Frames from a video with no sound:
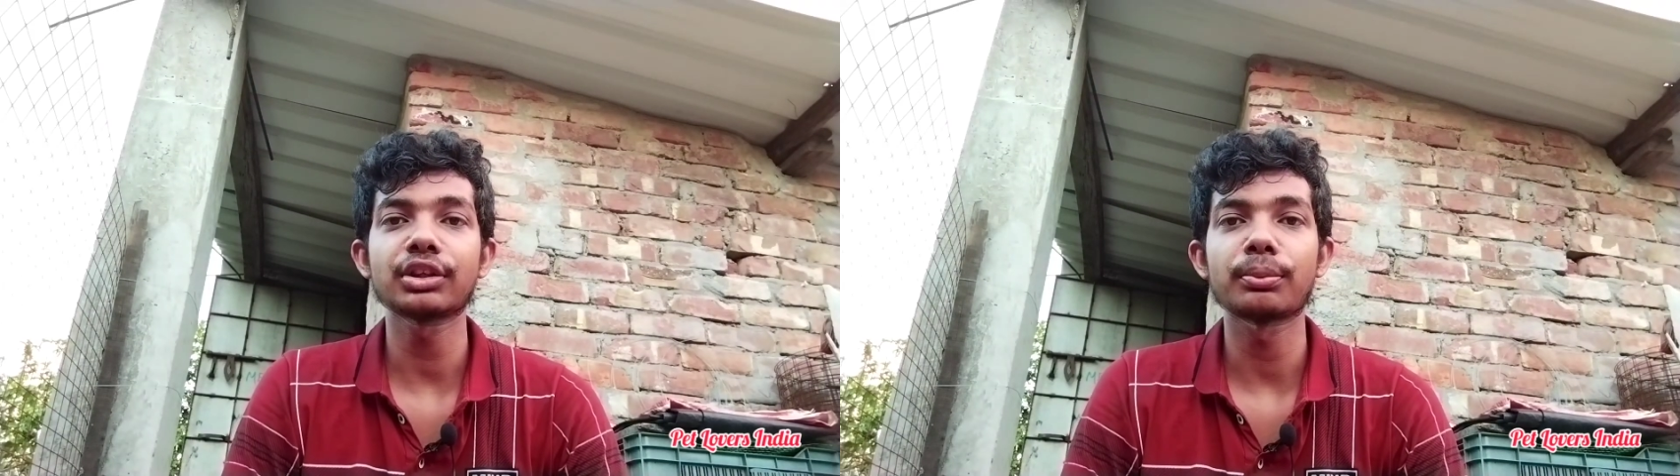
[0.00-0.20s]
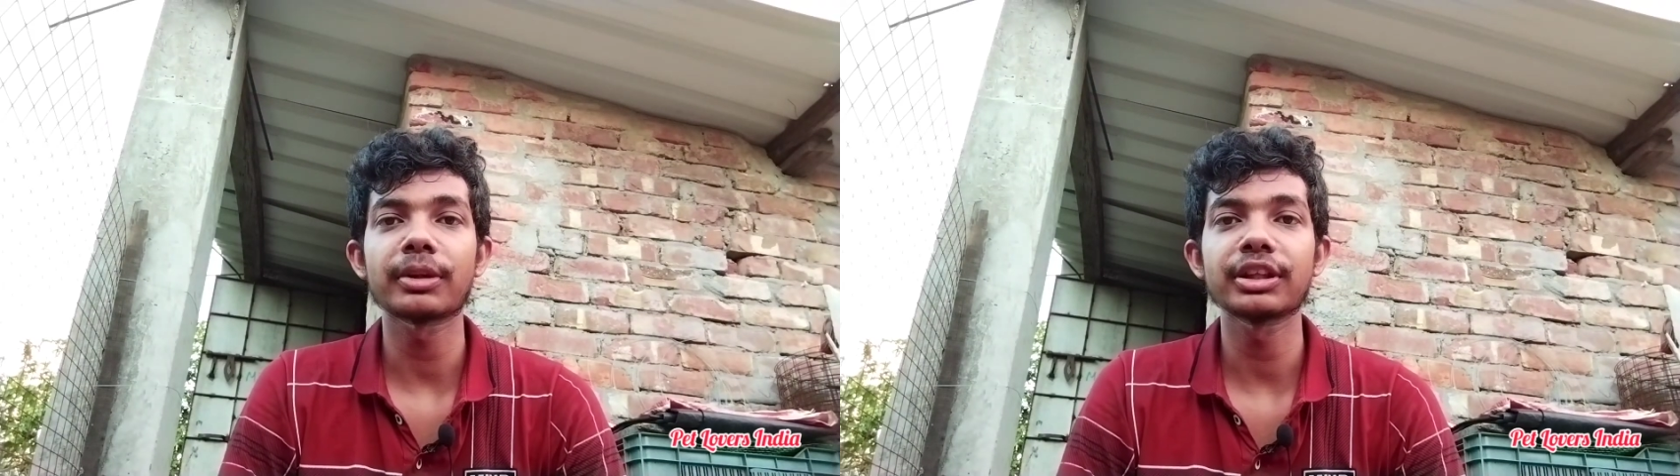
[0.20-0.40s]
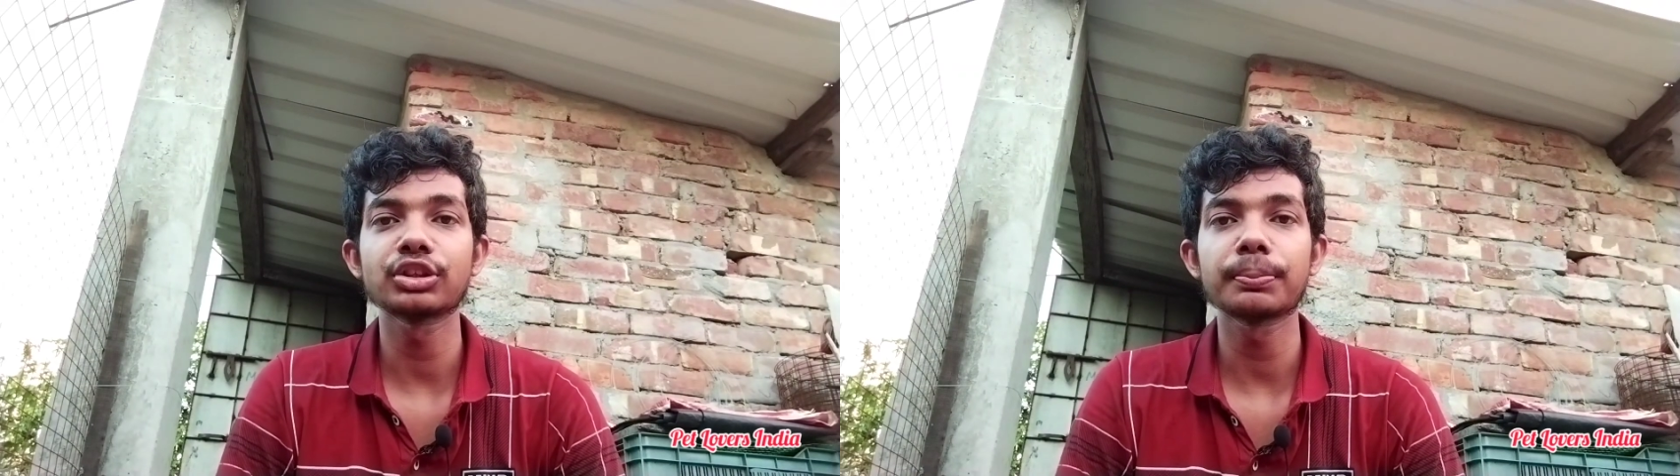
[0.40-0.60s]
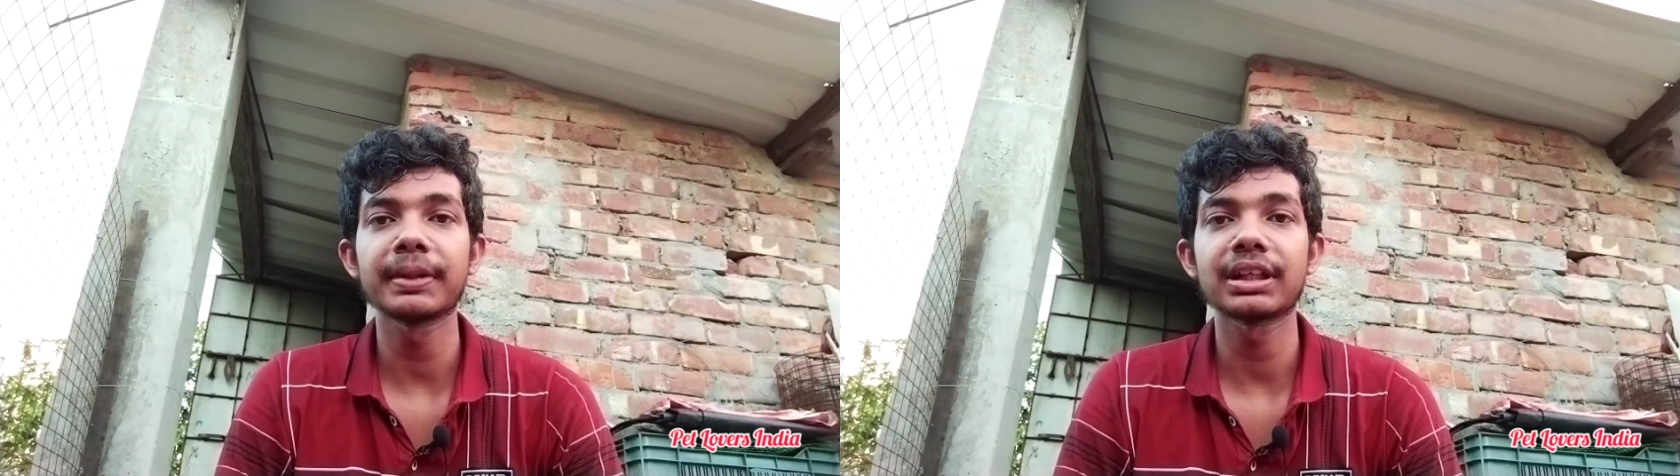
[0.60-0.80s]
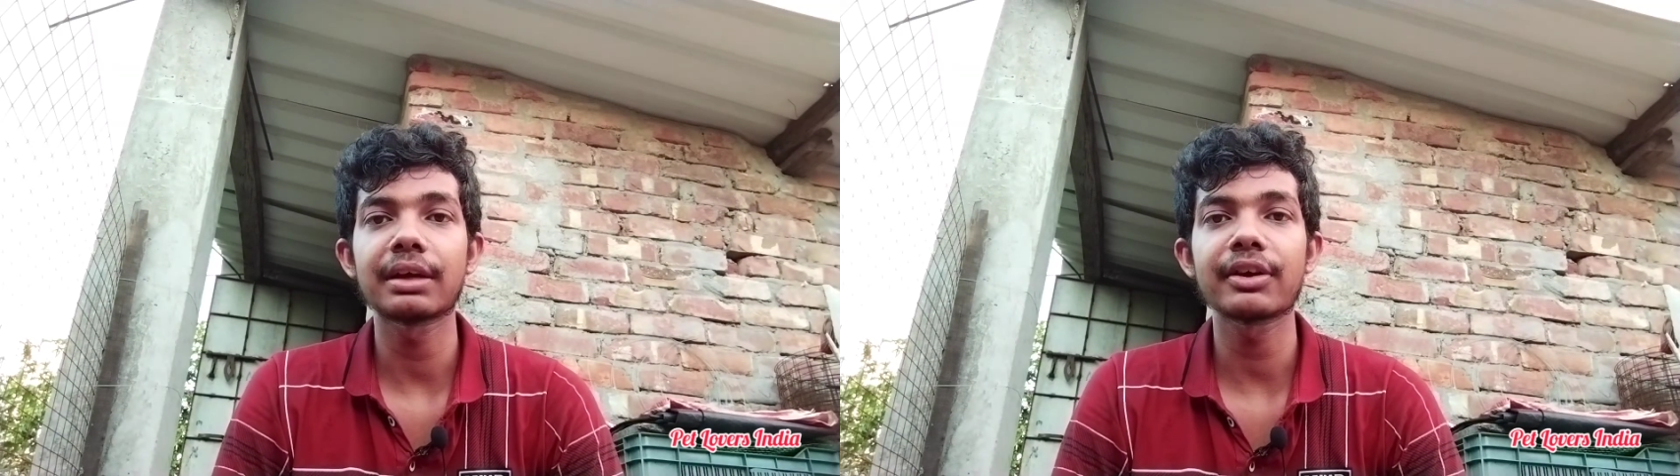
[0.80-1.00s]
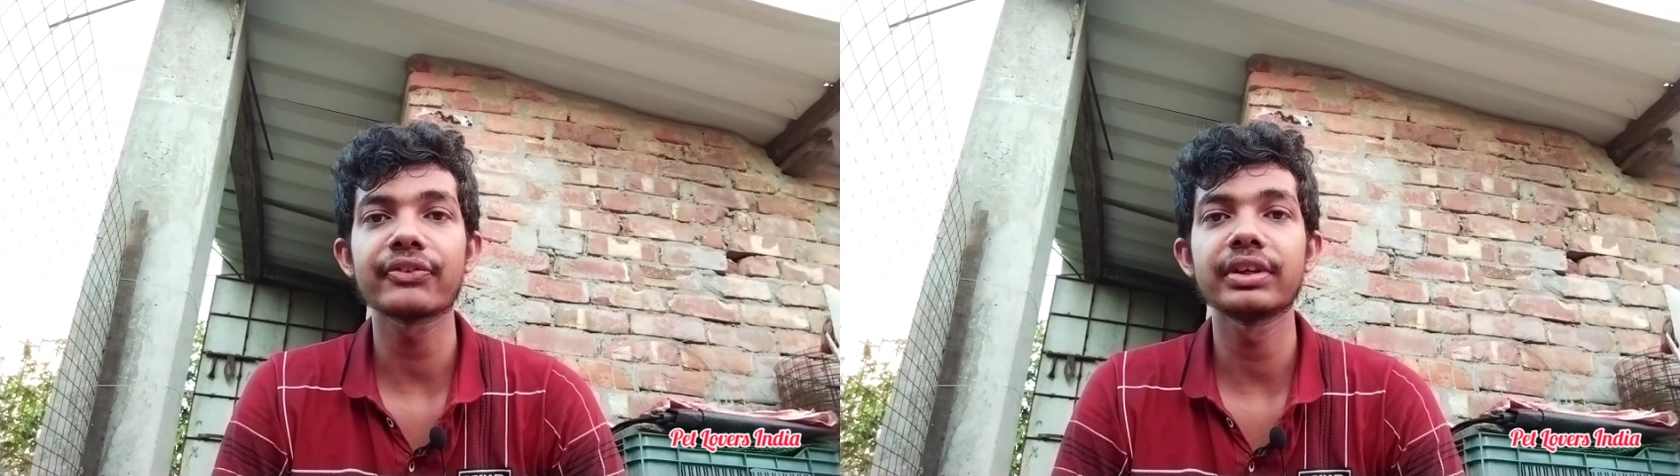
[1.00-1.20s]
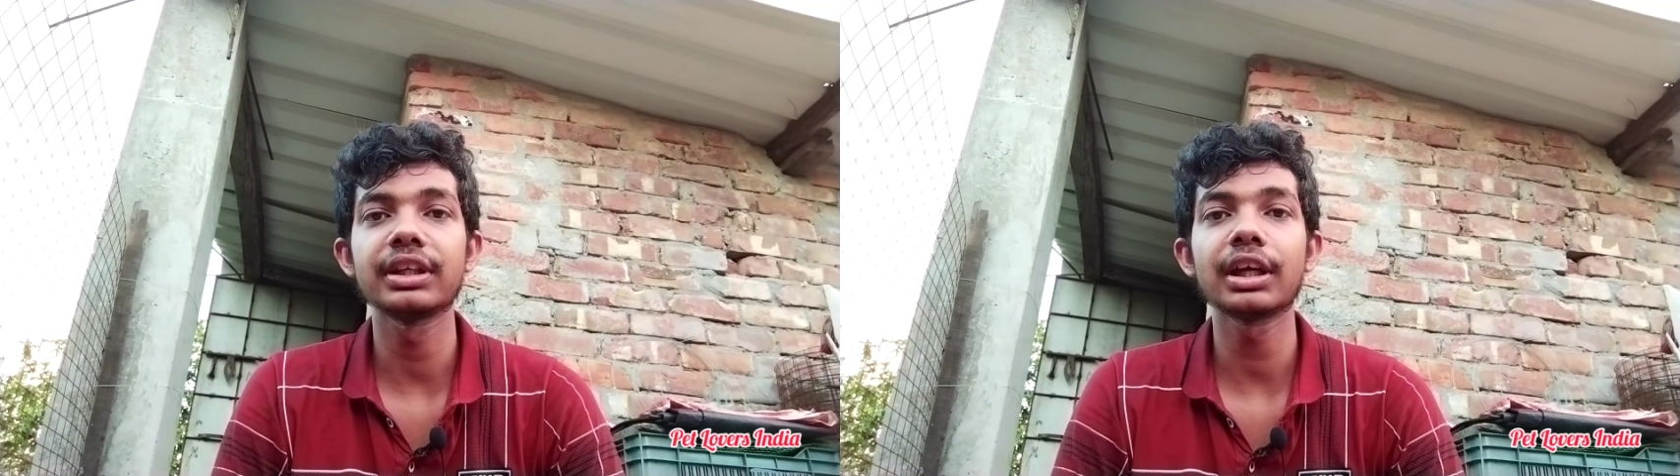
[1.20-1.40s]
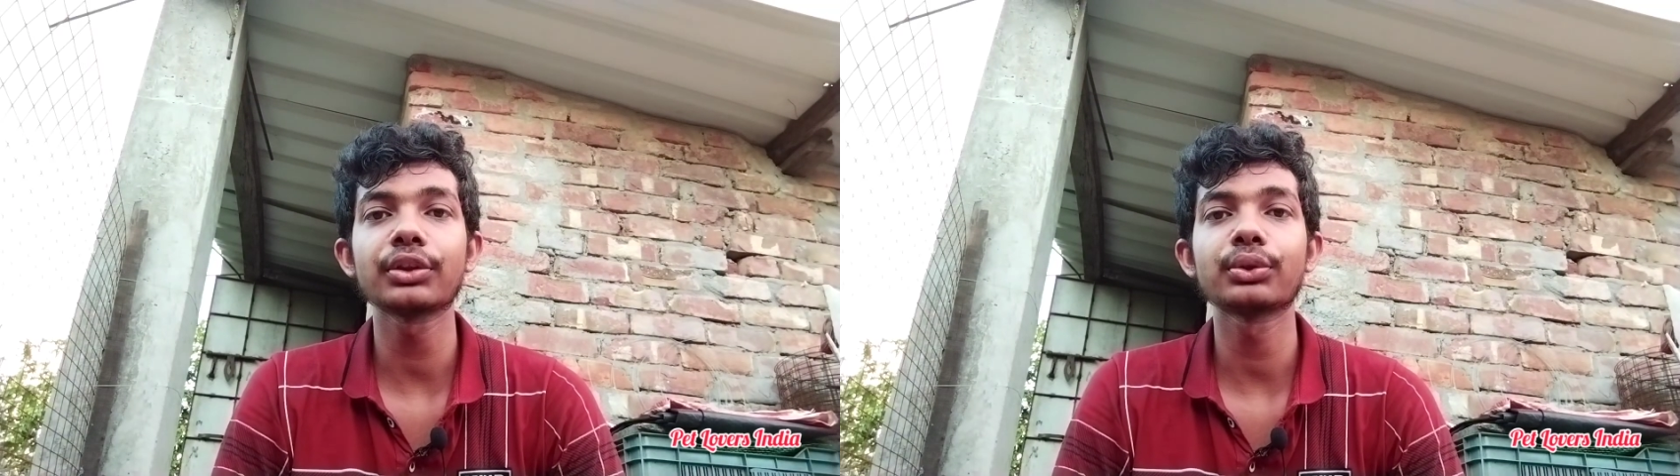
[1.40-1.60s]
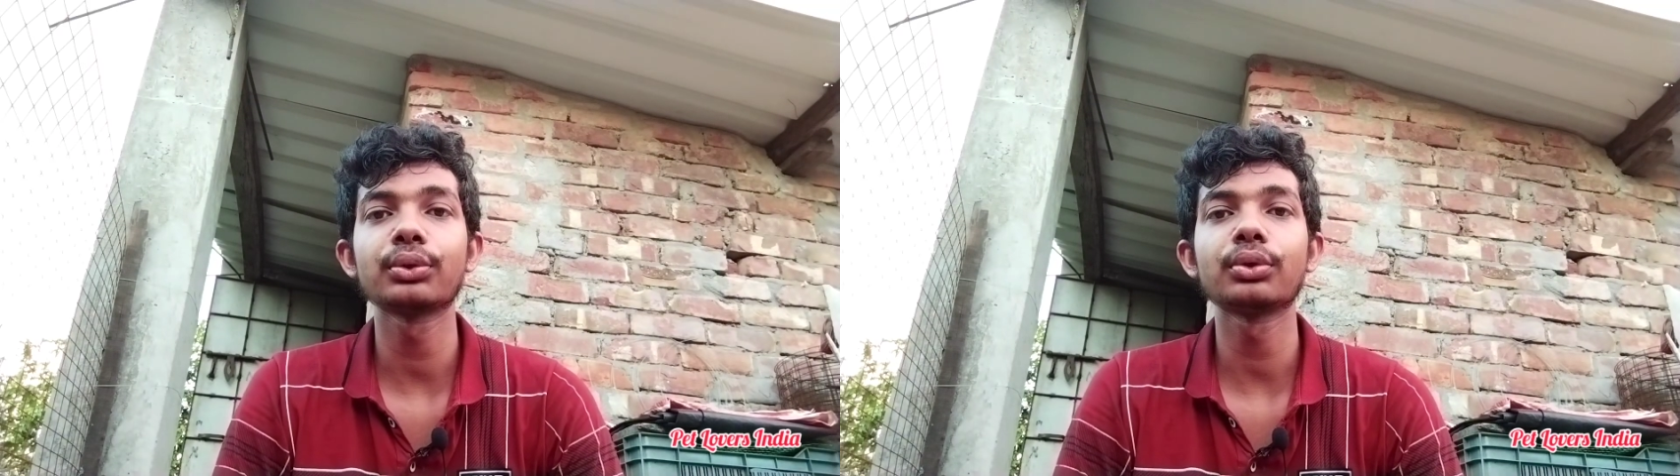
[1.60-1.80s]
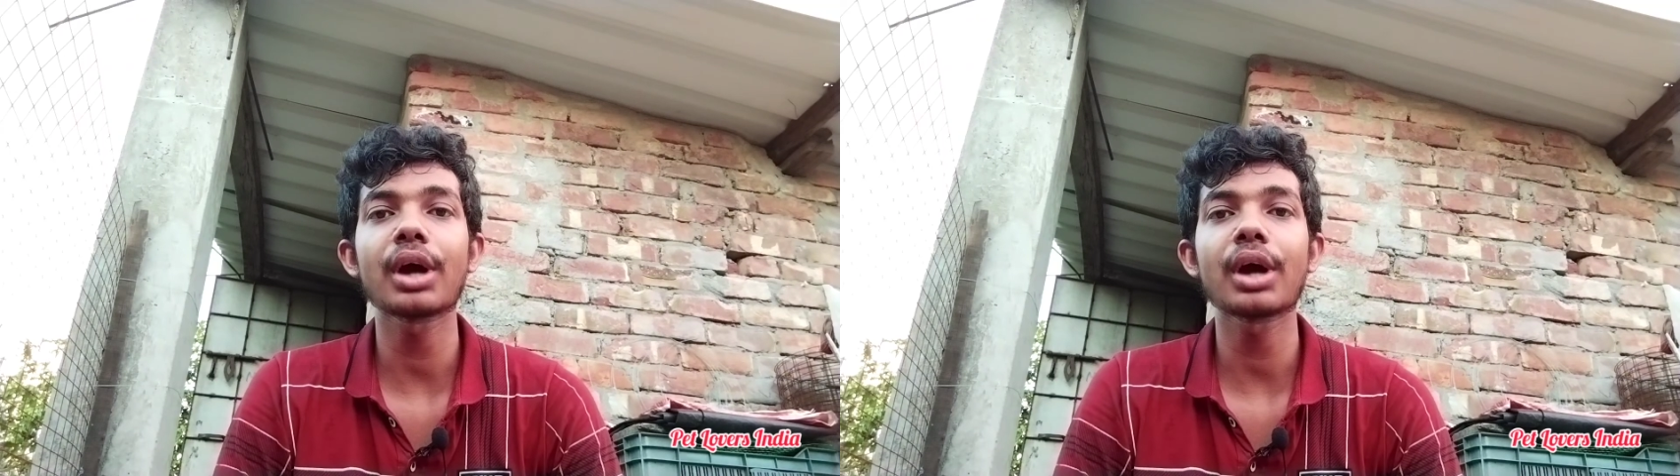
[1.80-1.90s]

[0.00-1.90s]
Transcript: তোমরা দেখছো পেট লাভার্স ইন্ডিয়া তো